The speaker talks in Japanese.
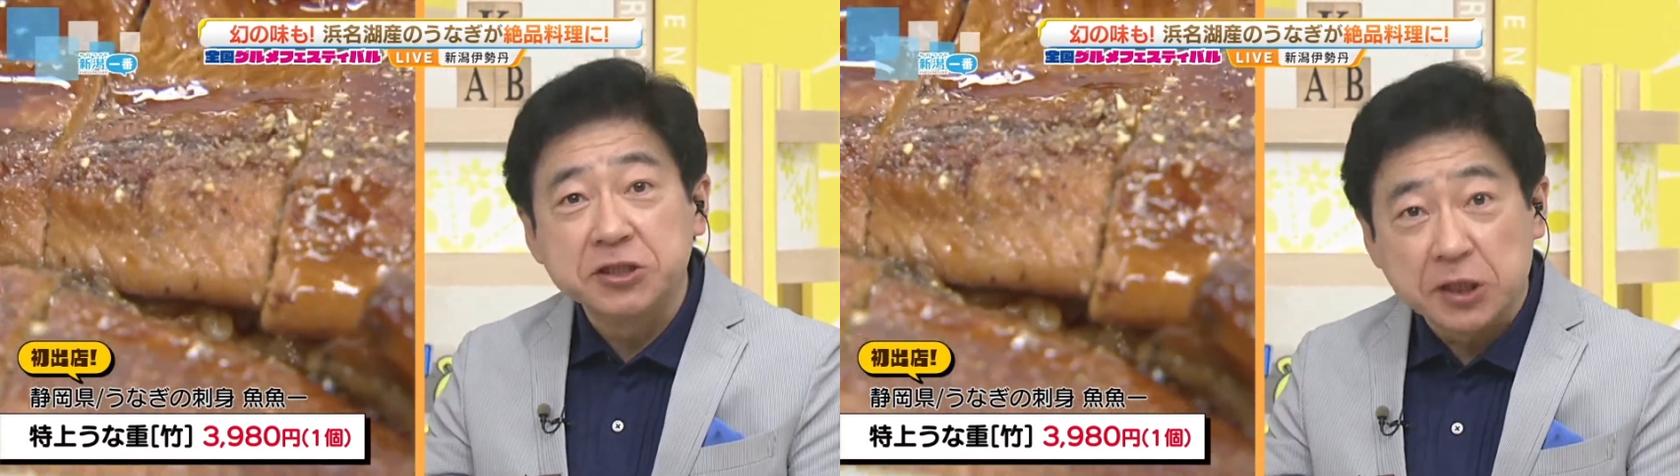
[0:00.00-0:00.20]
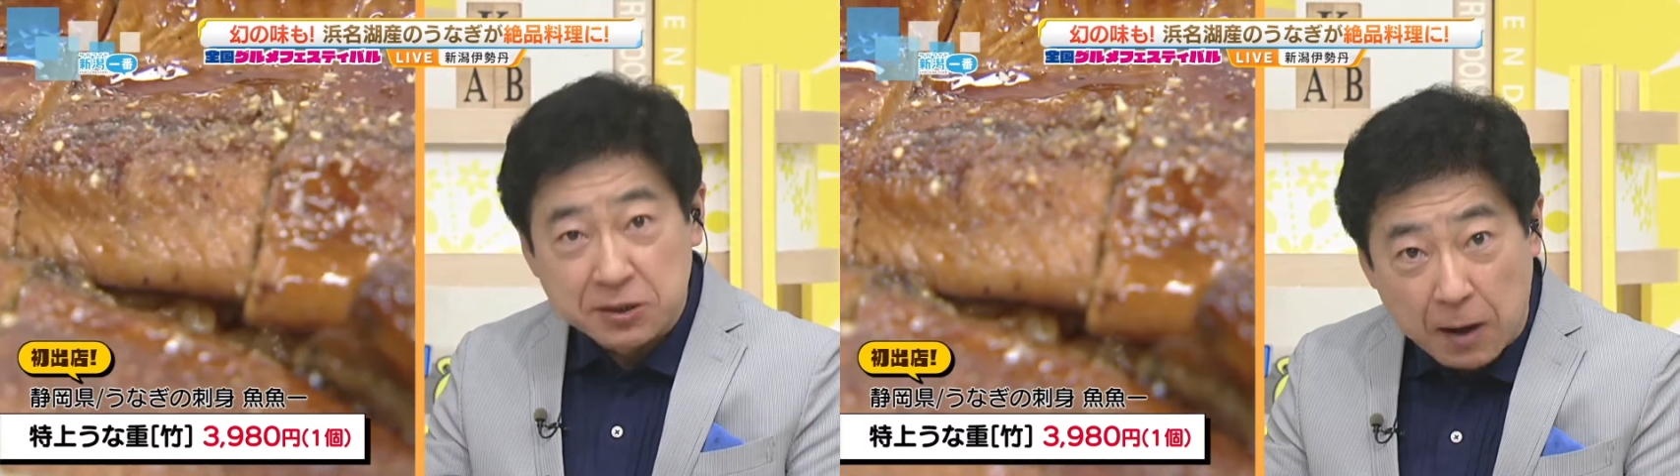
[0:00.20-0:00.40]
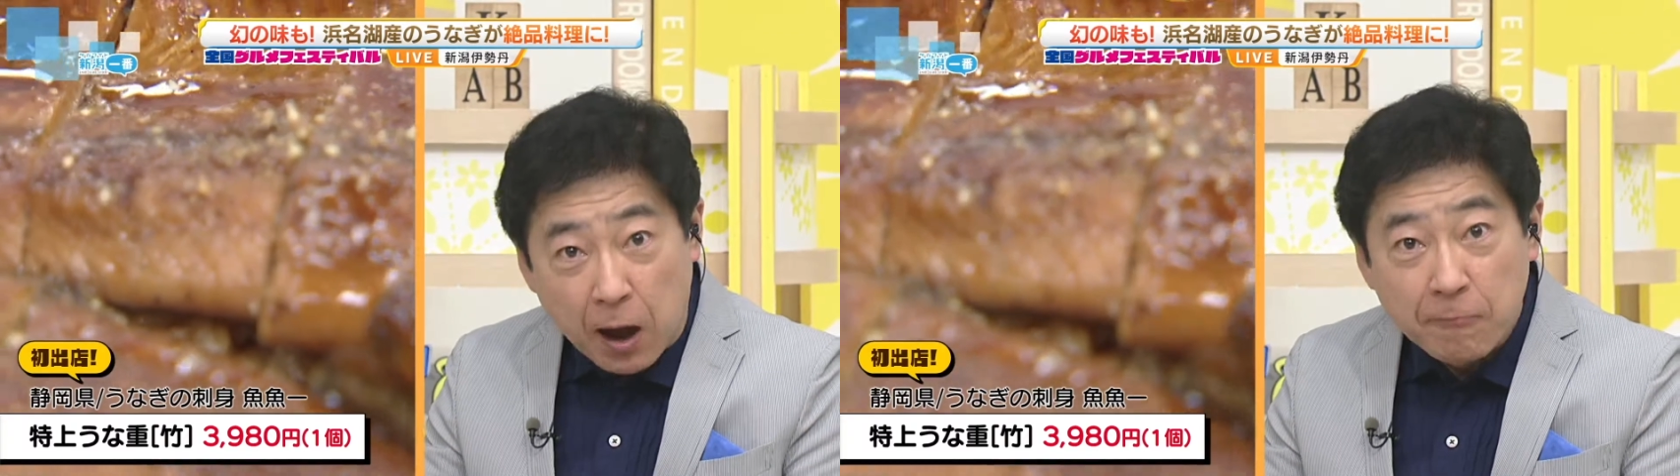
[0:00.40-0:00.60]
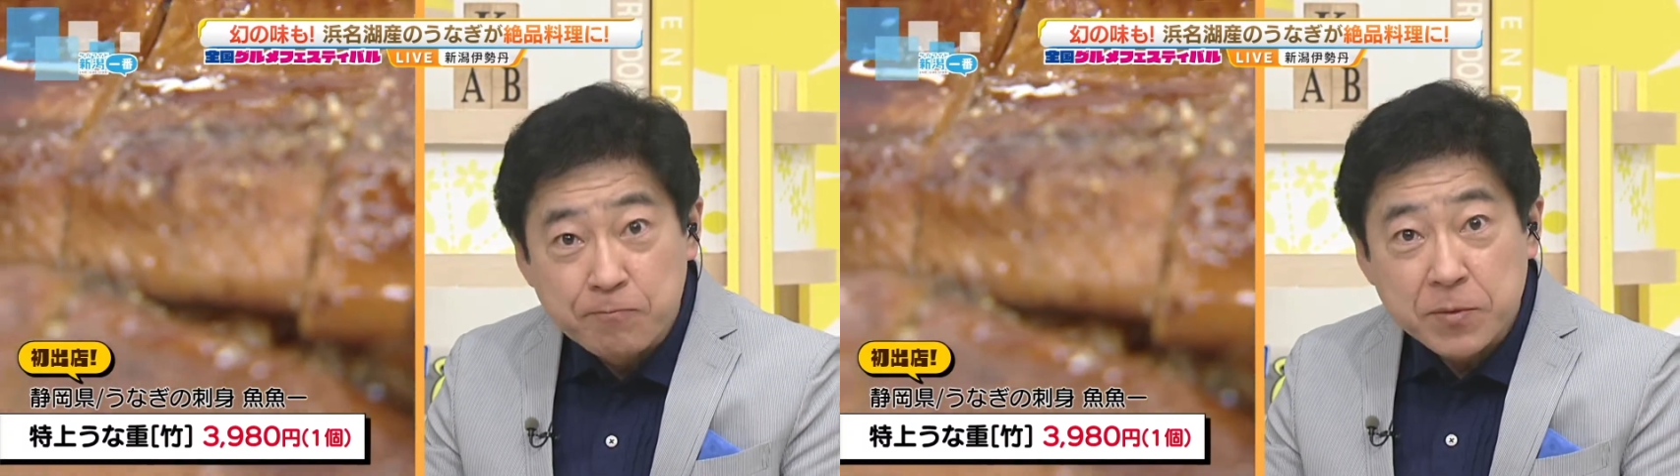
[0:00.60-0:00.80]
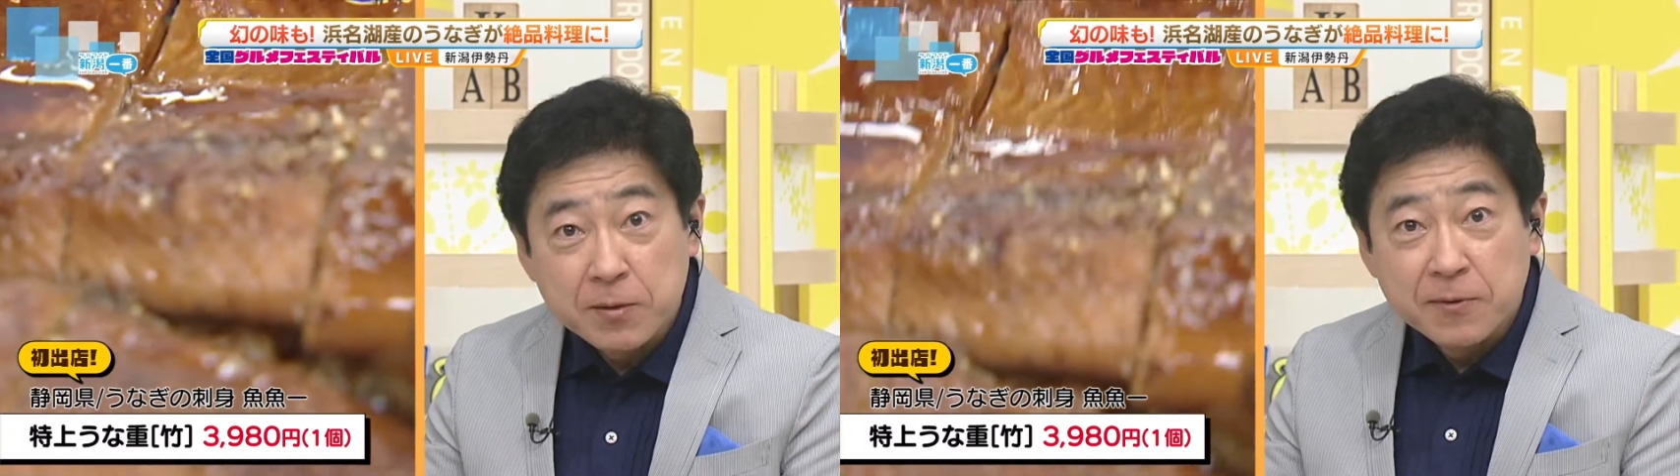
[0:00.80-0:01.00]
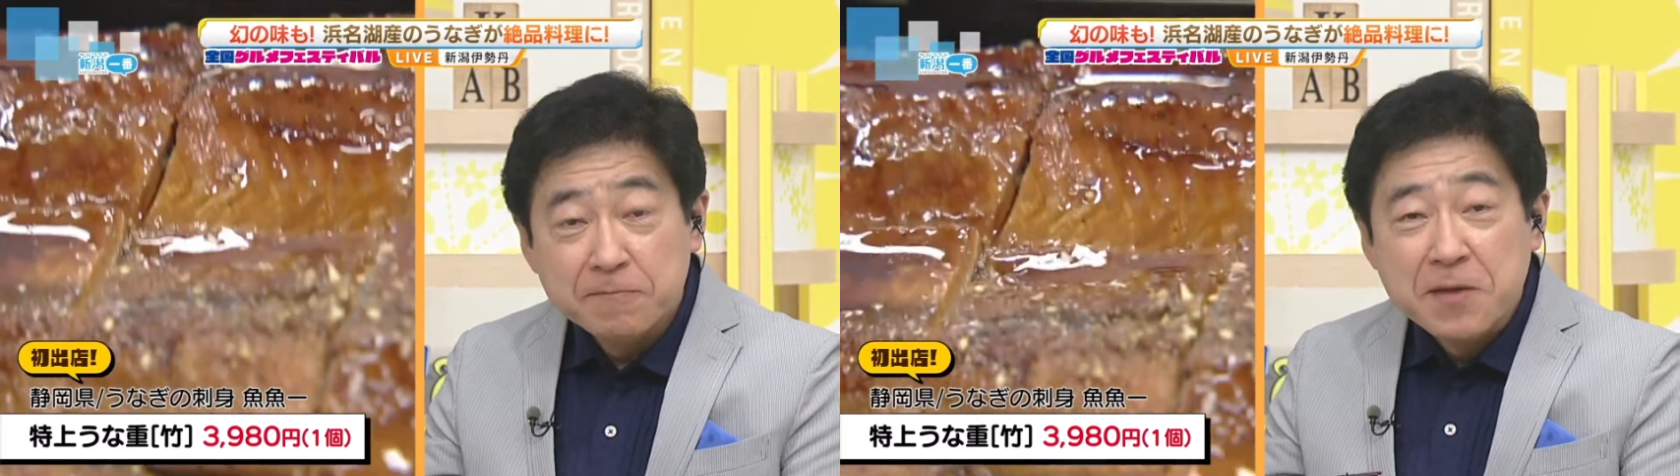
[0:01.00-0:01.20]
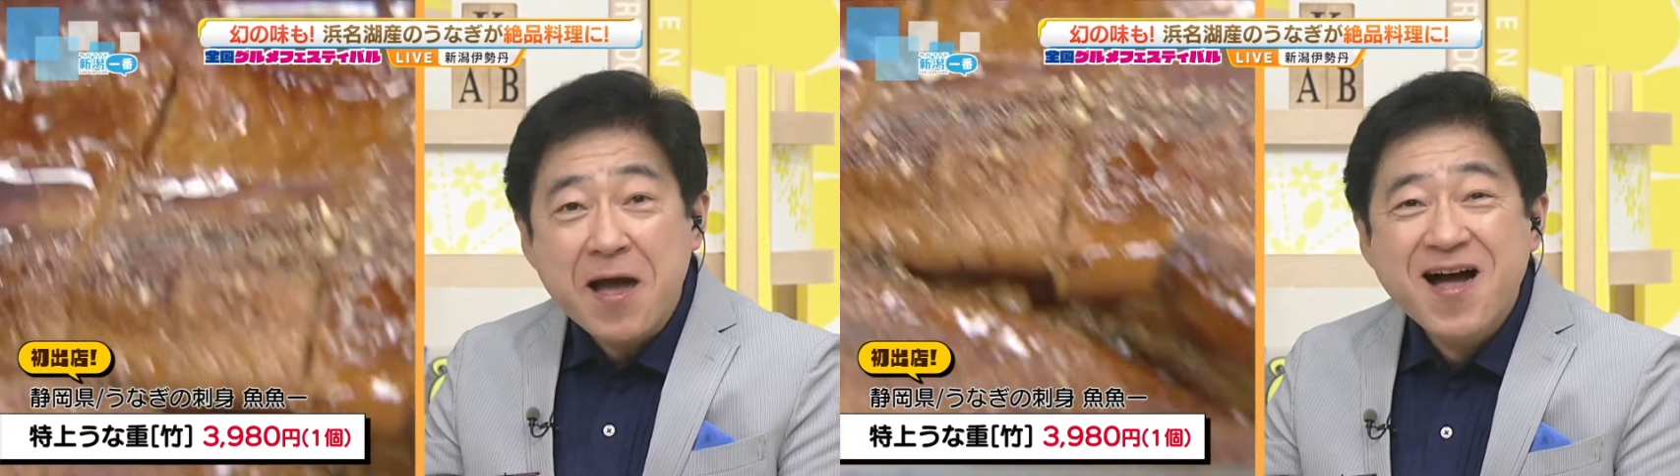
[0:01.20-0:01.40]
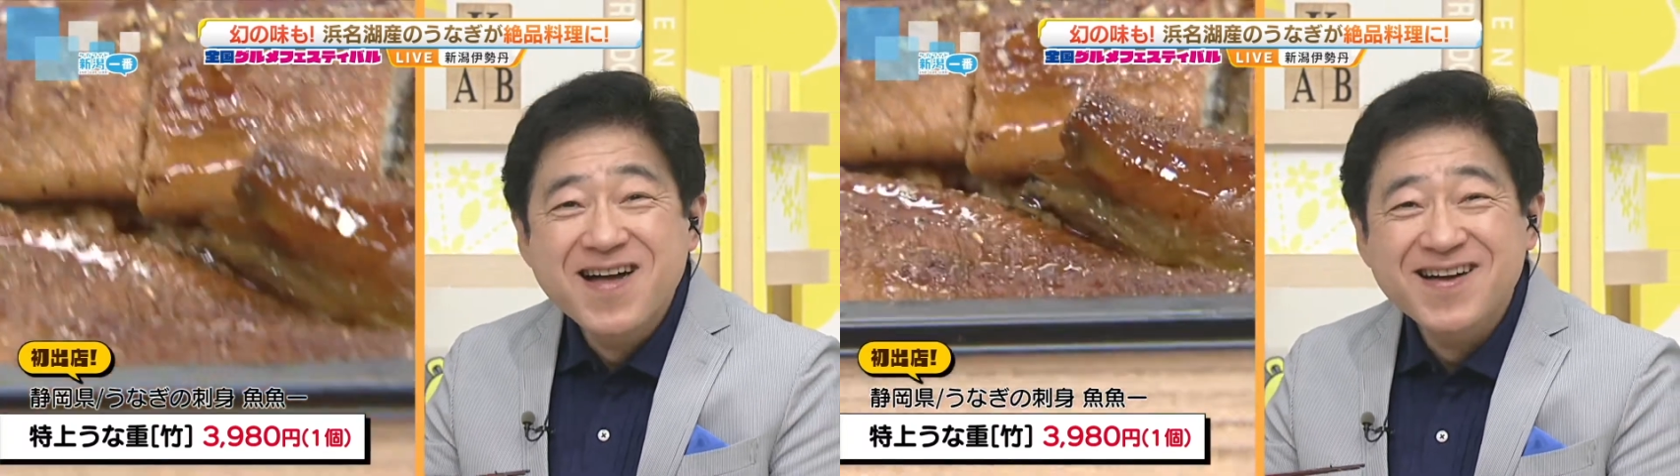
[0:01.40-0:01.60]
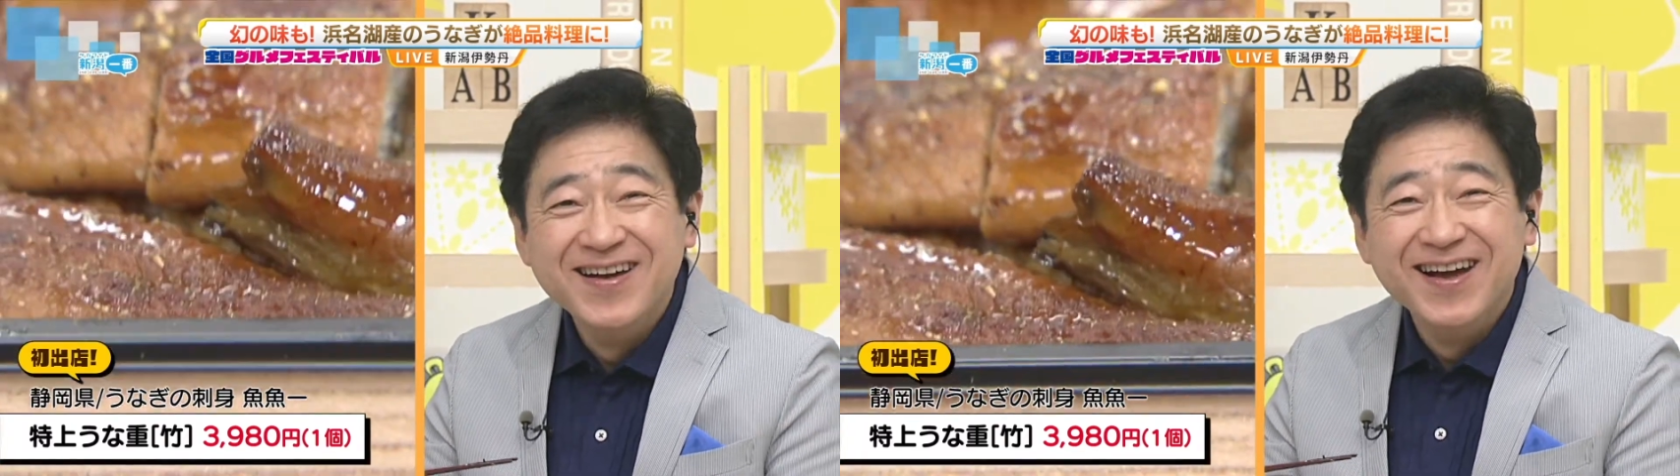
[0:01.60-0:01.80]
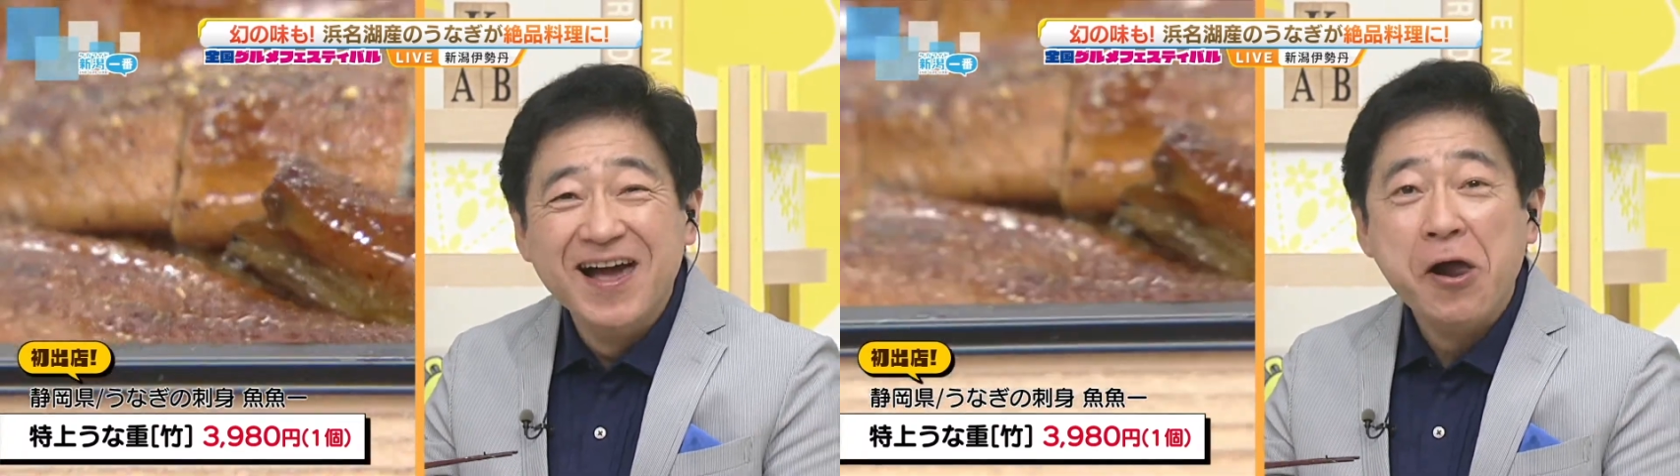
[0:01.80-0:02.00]
今。
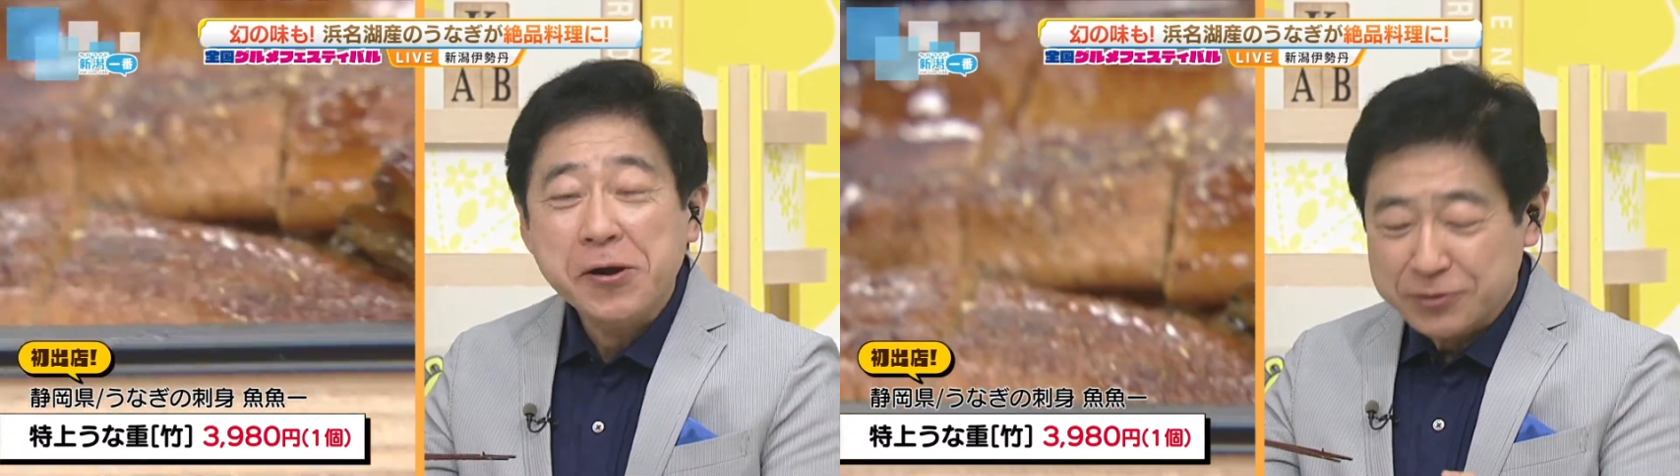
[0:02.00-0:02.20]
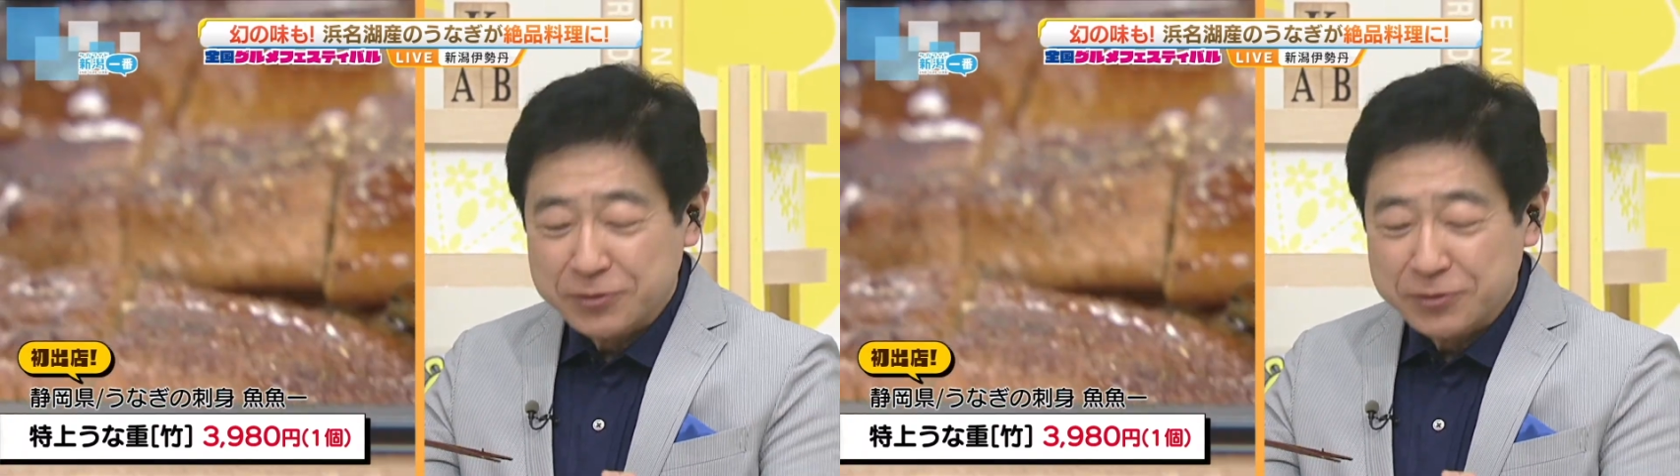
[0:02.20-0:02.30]
すいま